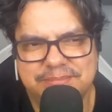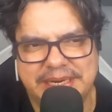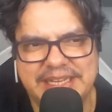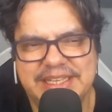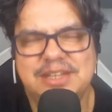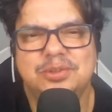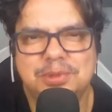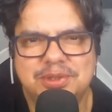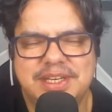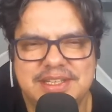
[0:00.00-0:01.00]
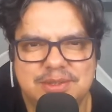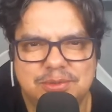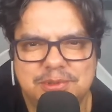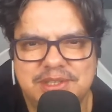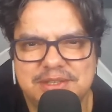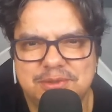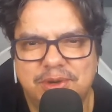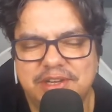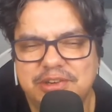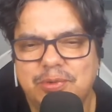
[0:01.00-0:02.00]
para ele o número 13 é o número da
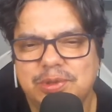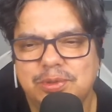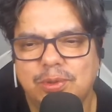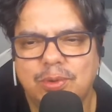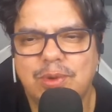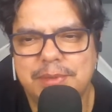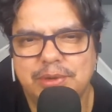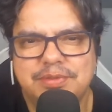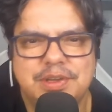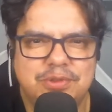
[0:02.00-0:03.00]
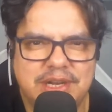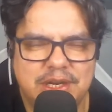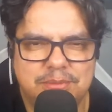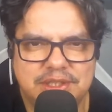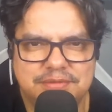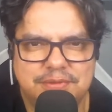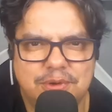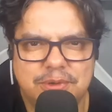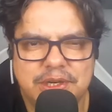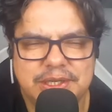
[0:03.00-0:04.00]
sorte. E quando o Louco Abreu veio jogar no
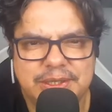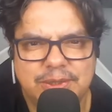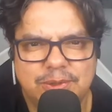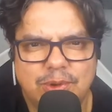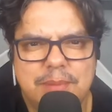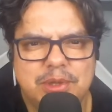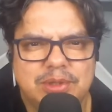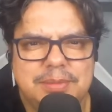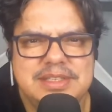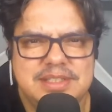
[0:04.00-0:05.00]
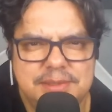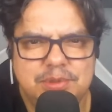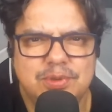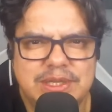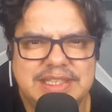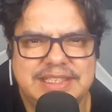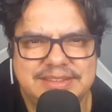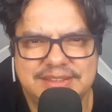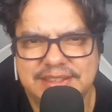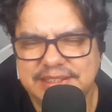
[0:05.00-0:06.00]
Botafogo, o Louco Abreu também sempre usou a
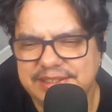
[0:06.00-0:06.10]
13.